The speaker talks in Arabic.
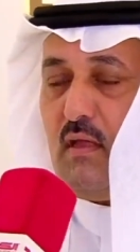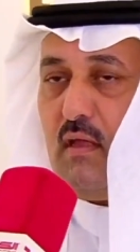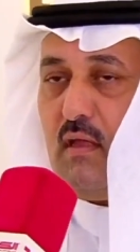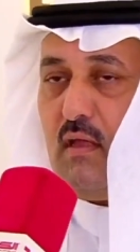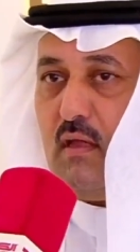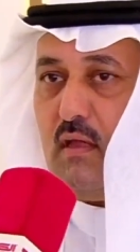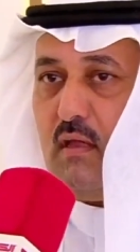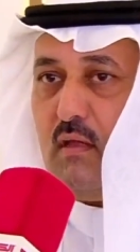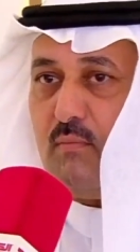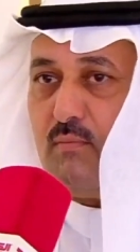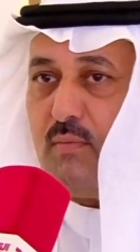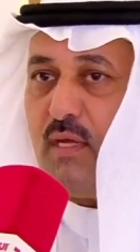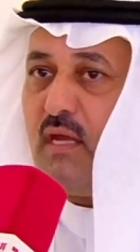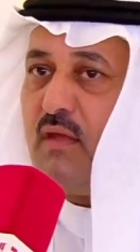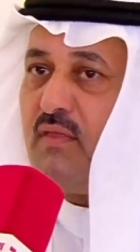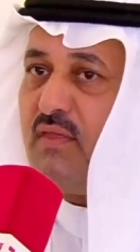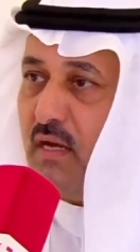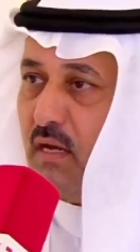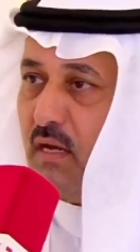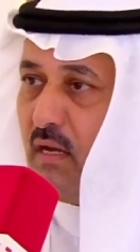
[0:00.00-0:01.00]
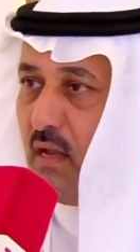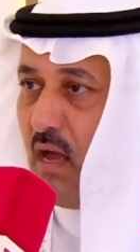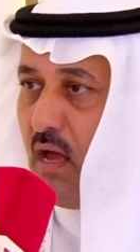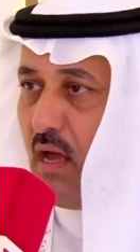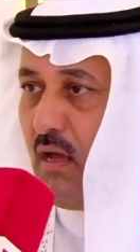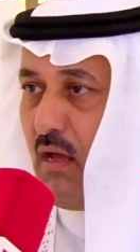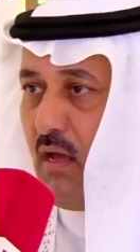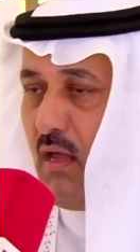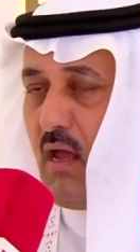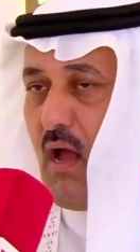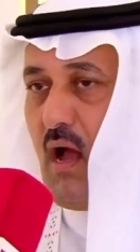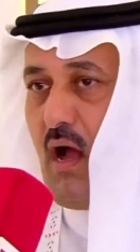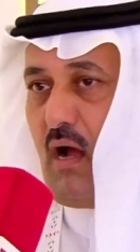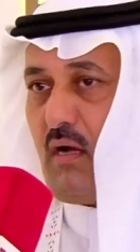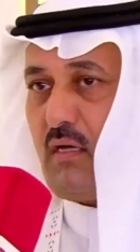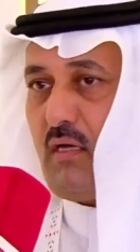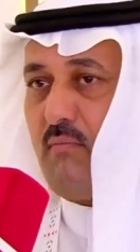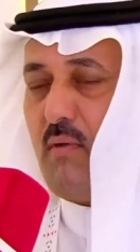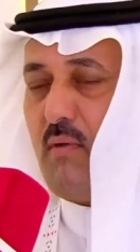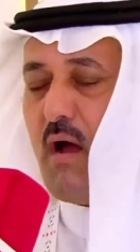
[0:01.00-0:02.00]
آه، بإذن الله
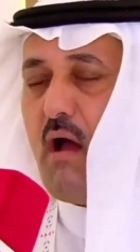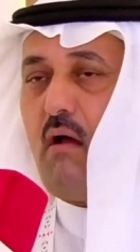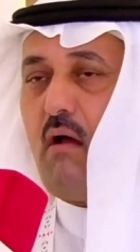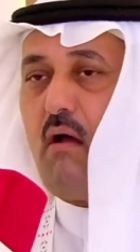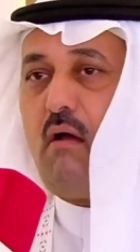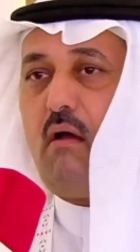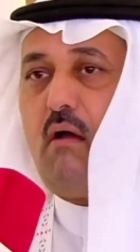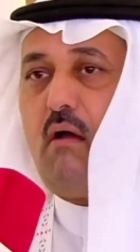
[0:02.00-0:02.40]
الحاكمة